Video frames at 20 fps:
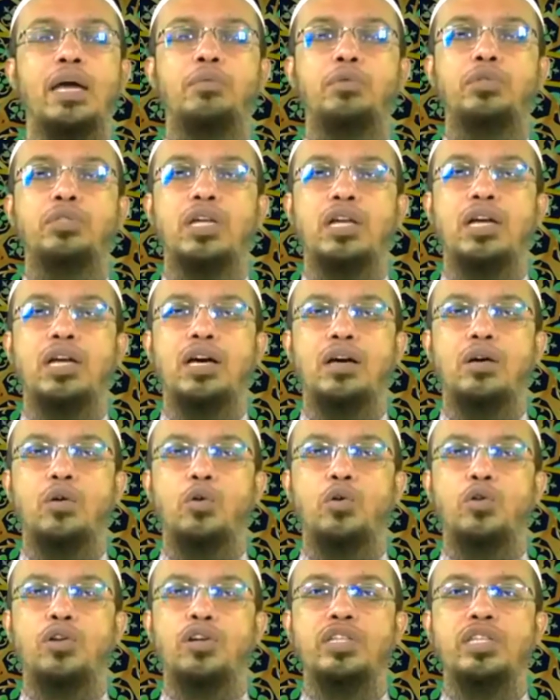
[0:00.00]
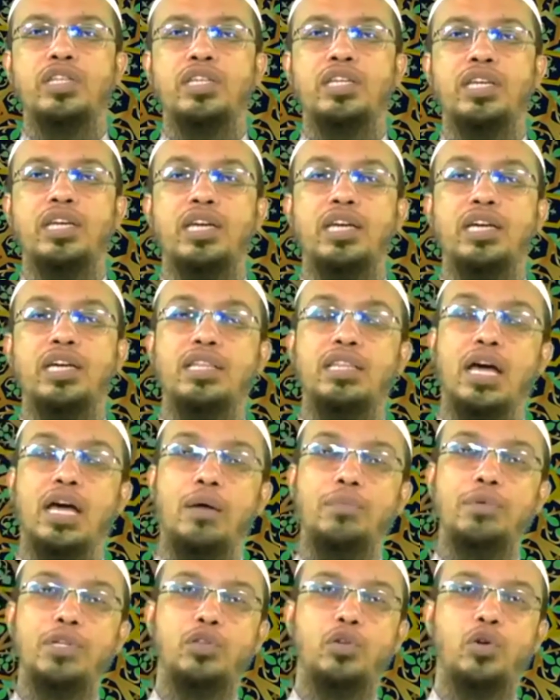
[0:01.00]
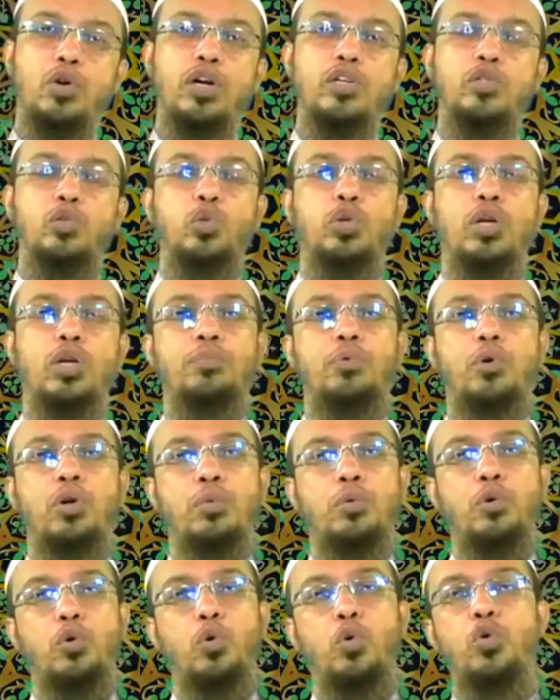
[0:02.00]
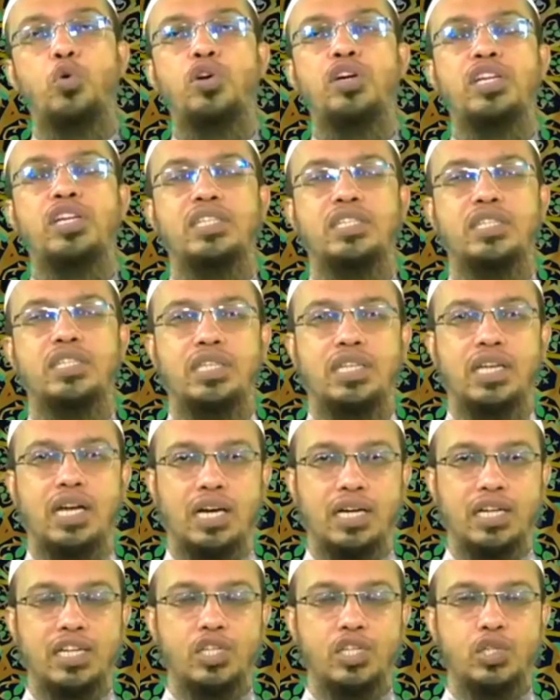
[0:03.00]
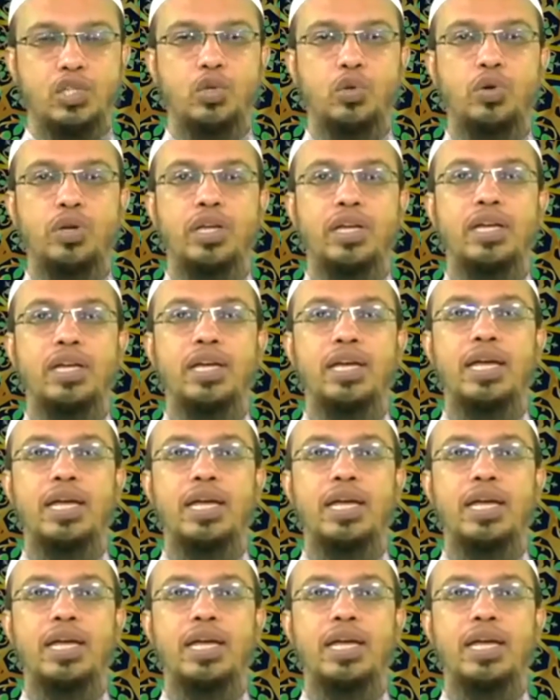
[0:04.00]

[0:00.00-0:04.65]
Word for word: এবং তারা অন্যের দিকে ধাবিত হয় ঝুঁকে পড়ে এবং অন্যকে নিজের দিকে আকৃষ্ট করে